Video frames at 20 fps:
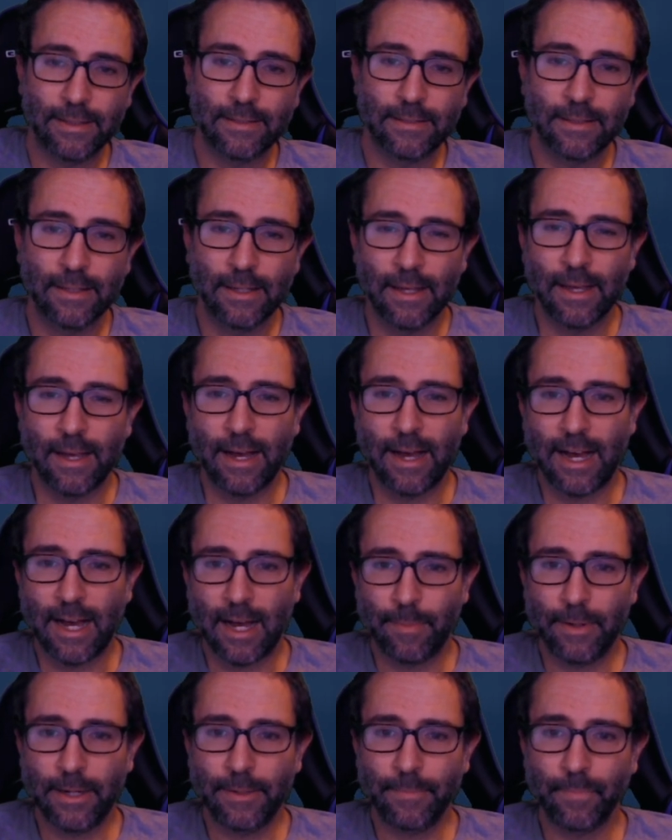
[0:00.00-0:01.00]
ist.
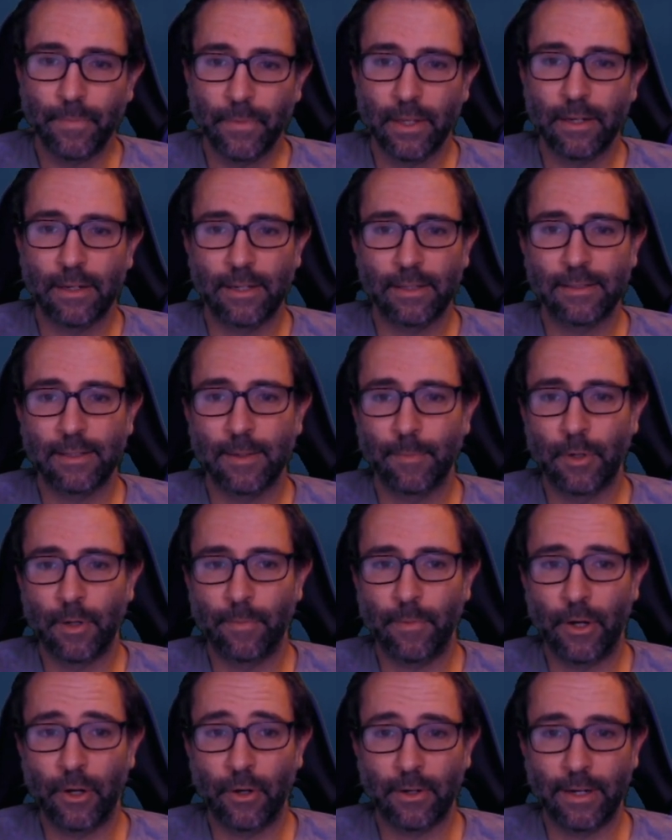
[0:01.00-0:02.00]
Aber deshalb
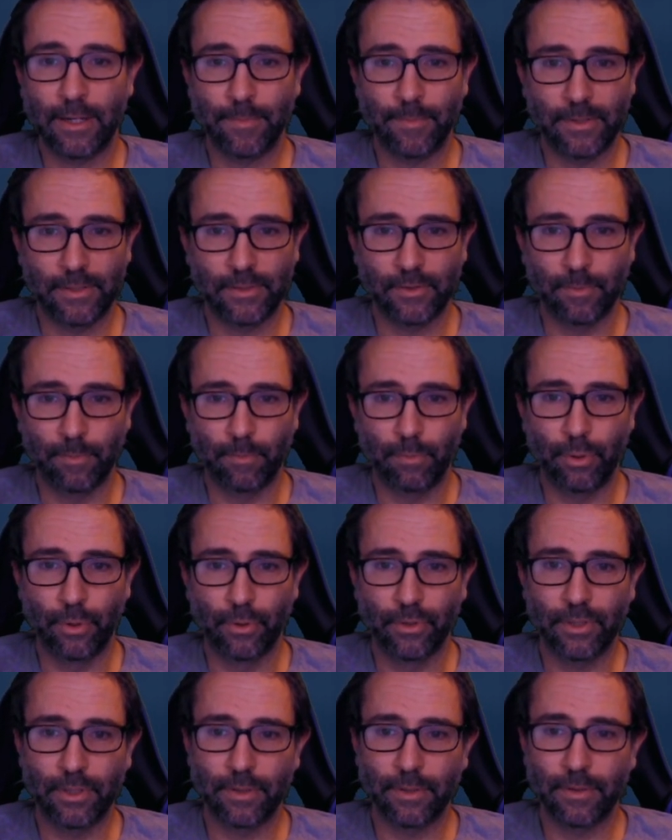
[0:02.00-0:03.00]
kommen wir auch gleich mal zum
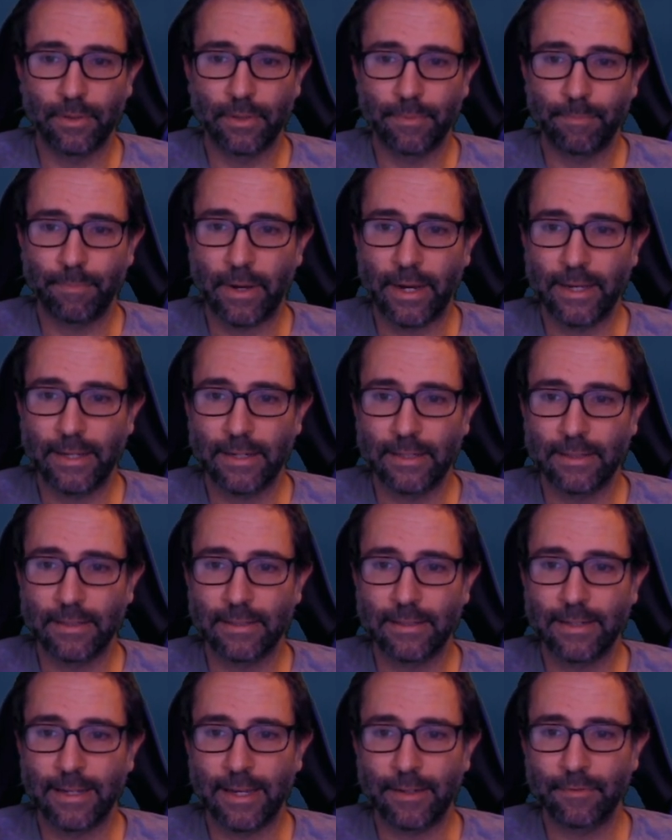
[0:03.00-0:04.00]
Punkt.
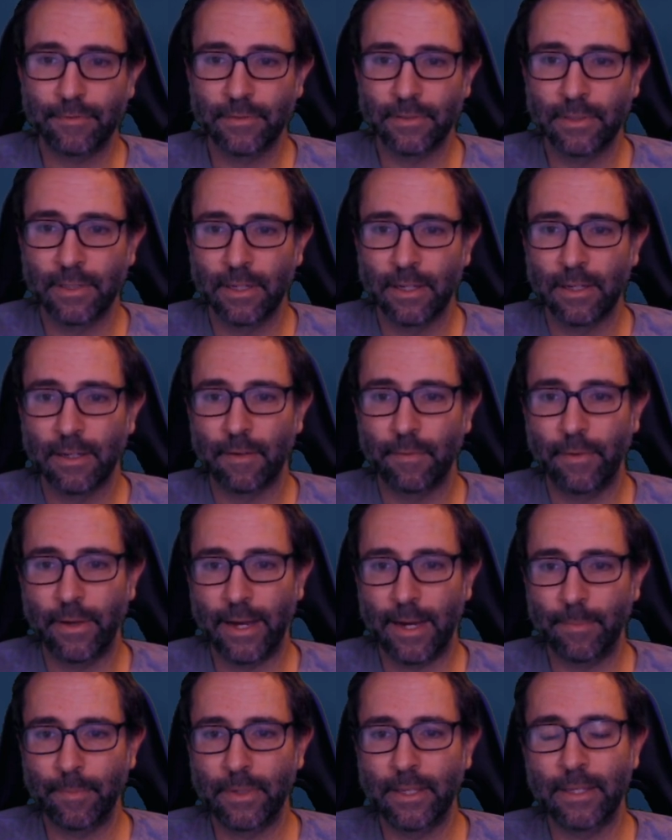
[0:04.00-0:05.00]
Beide treffen. Wir
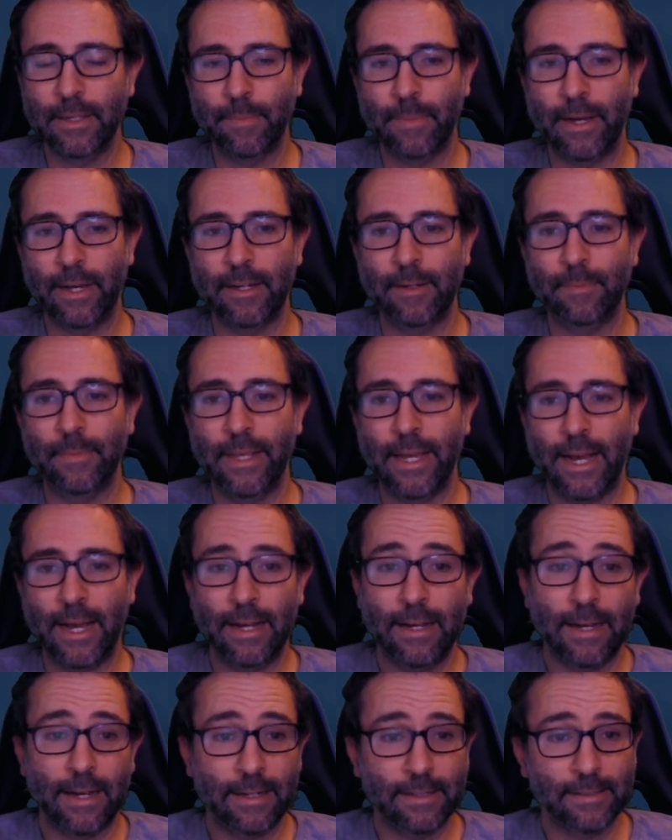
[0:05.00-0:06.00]
haben hier bei einem
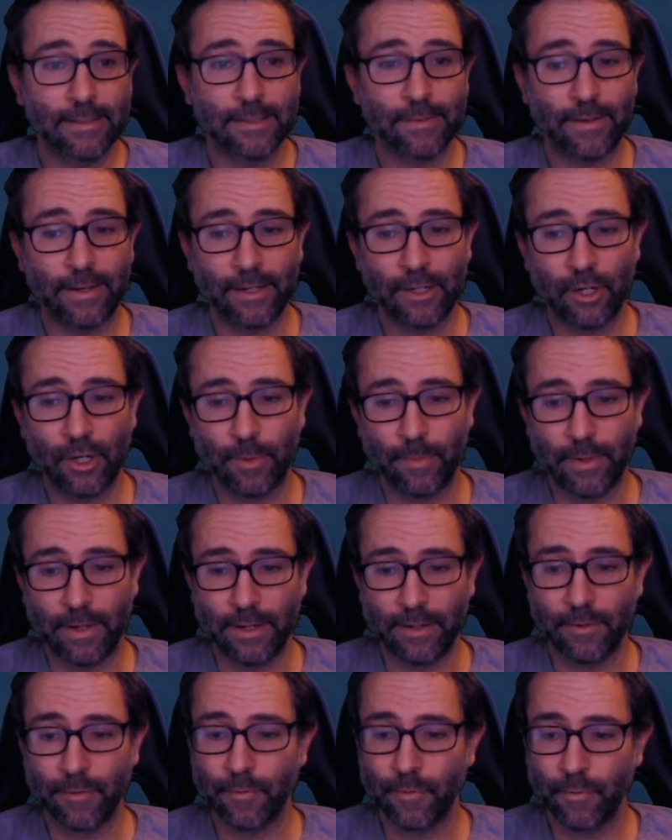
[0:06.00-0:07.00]
Ja ein
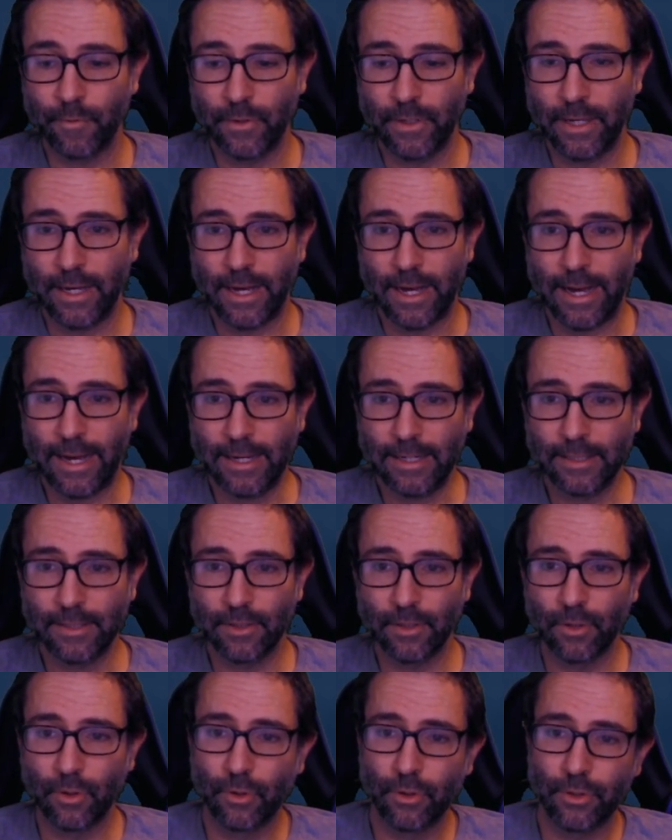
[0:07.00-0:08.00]

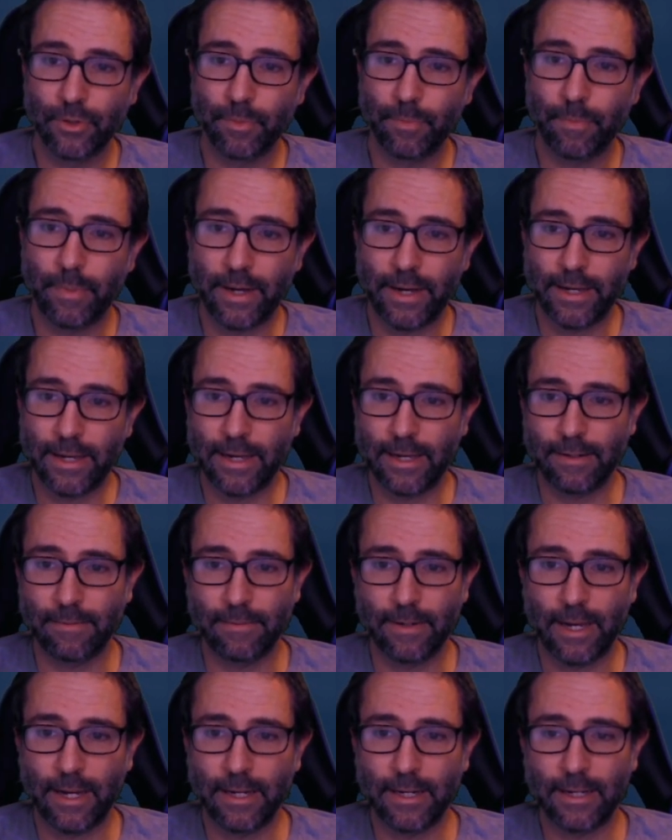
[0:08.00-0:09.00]
2,48 und bei einem
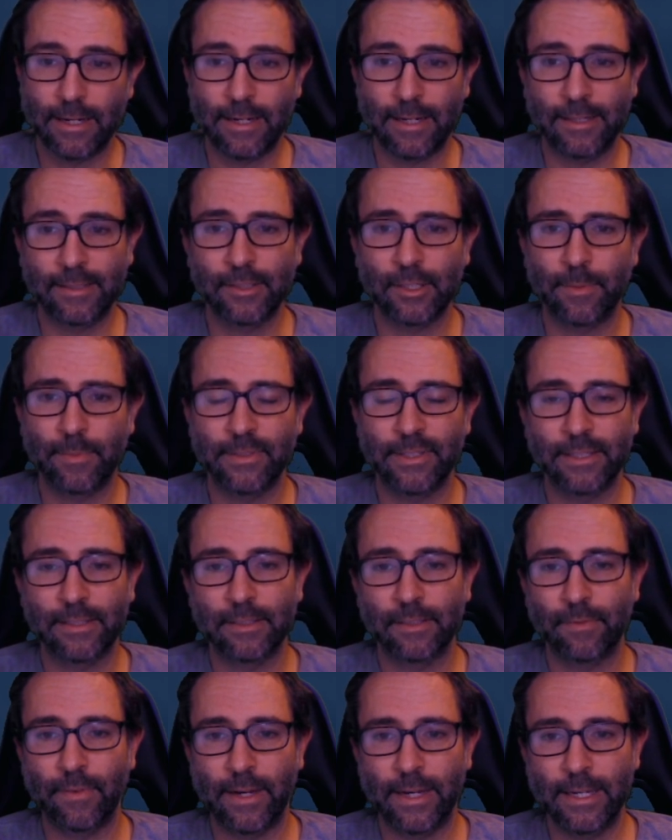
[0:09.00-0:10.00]
Nein eine
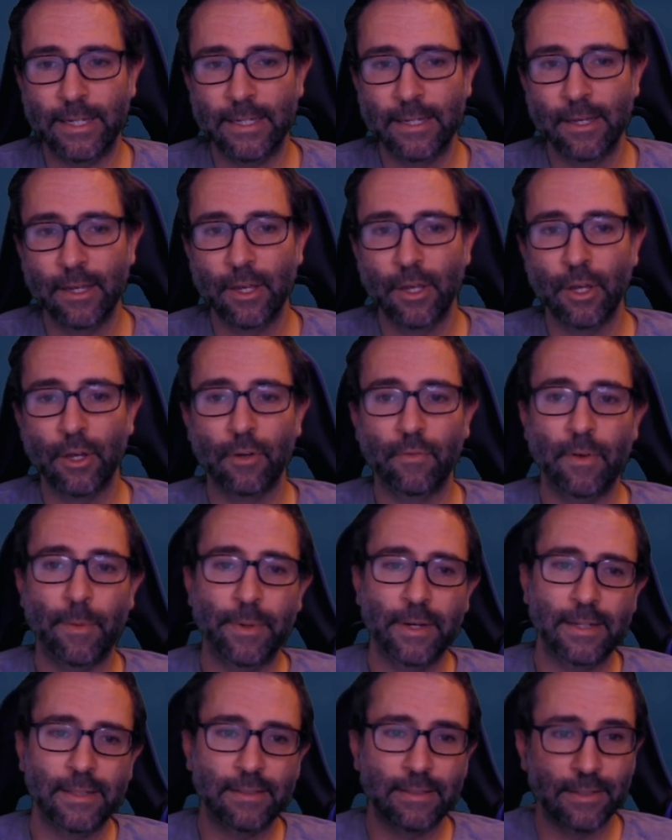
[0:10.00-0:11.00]
1,62. Und wenn
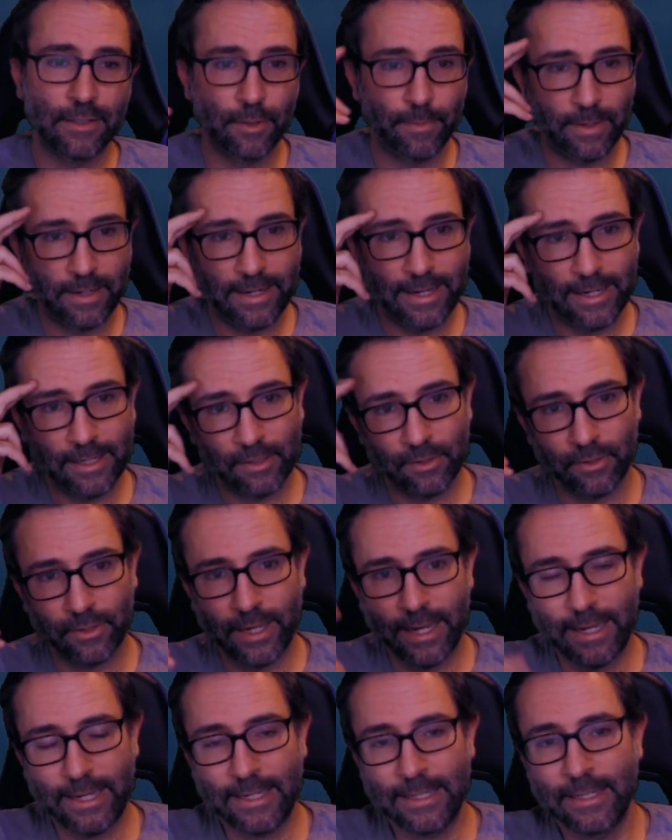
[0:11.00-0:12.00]
man jetzt sich überlegt,
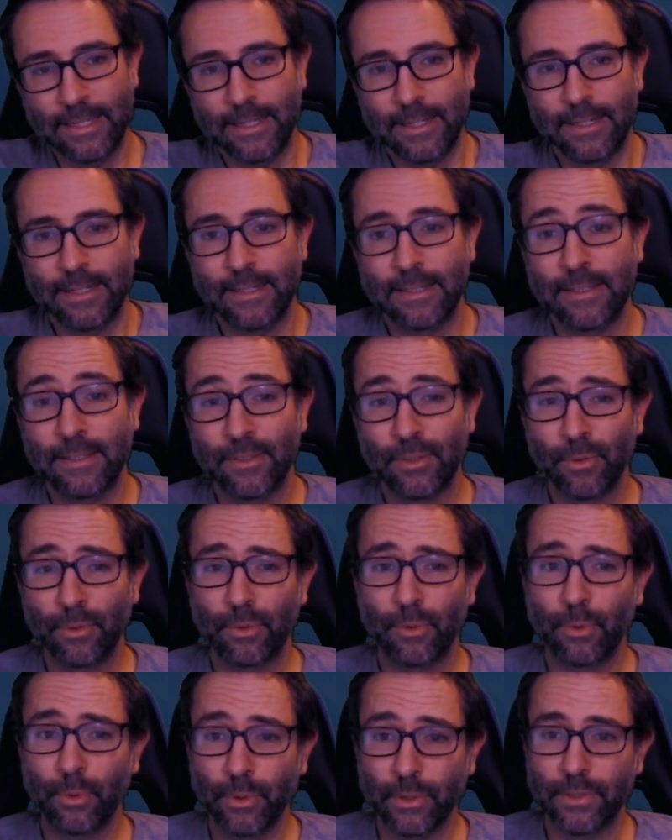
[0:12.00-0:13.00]
okay, so
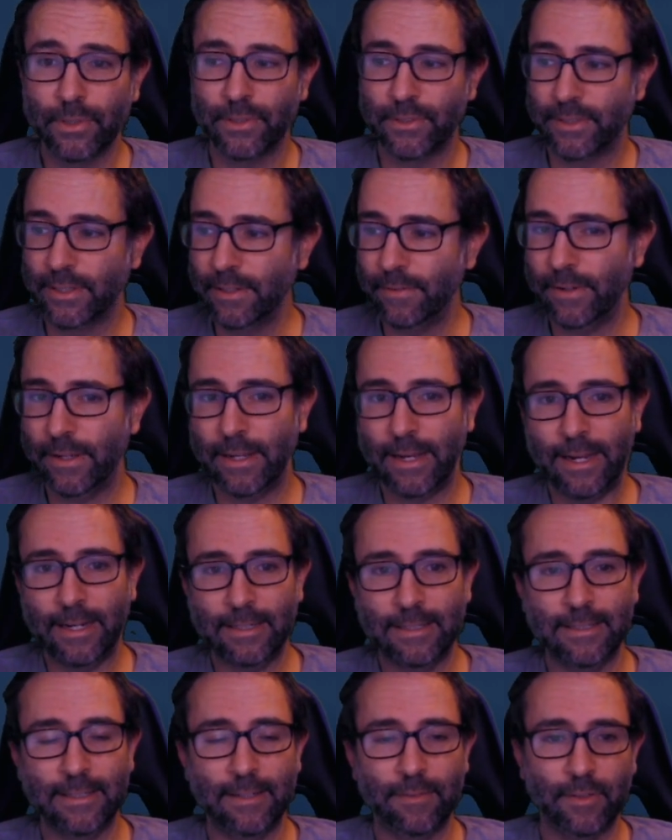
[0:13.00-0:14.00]
gut sind wir
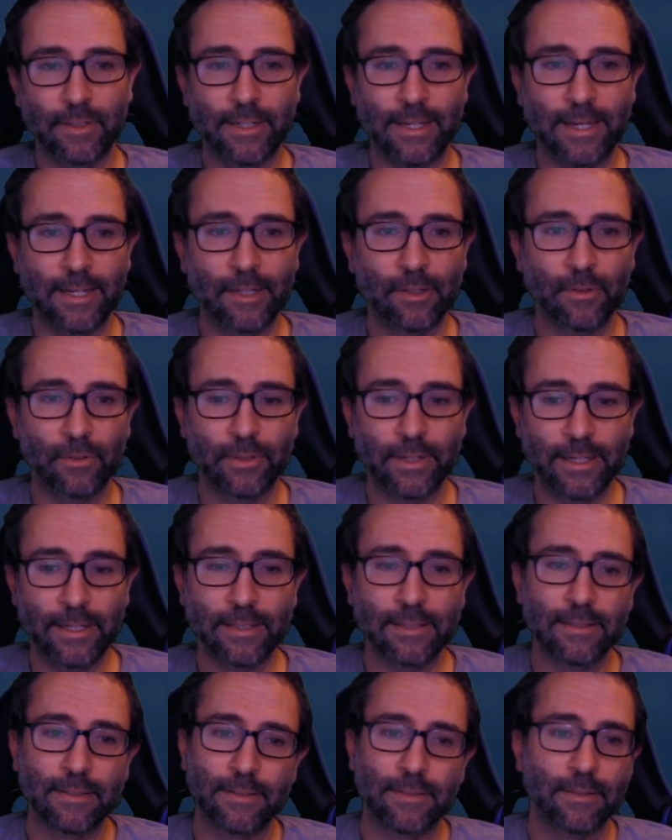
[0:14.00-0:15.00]
eigentlich in der Verteidigung
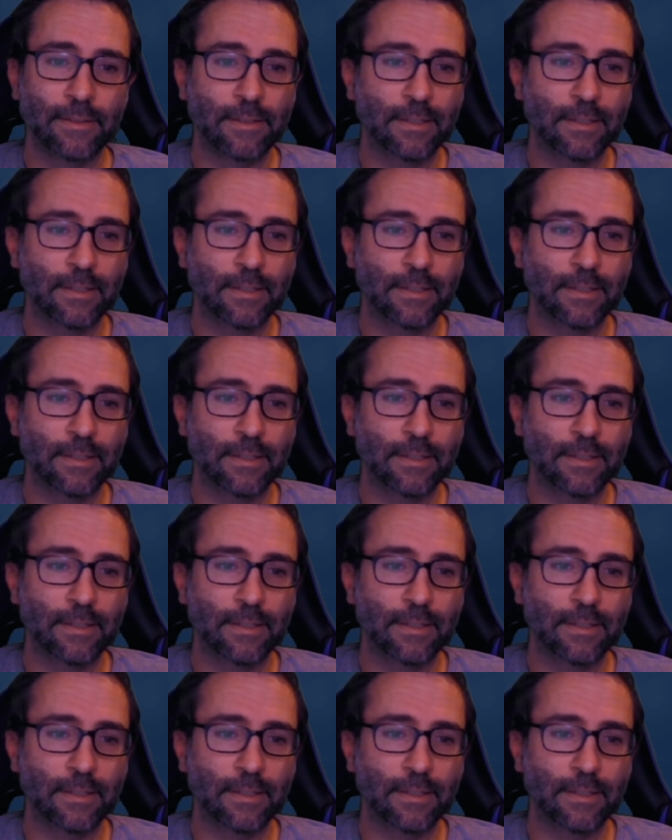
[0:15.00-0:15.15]
nicht.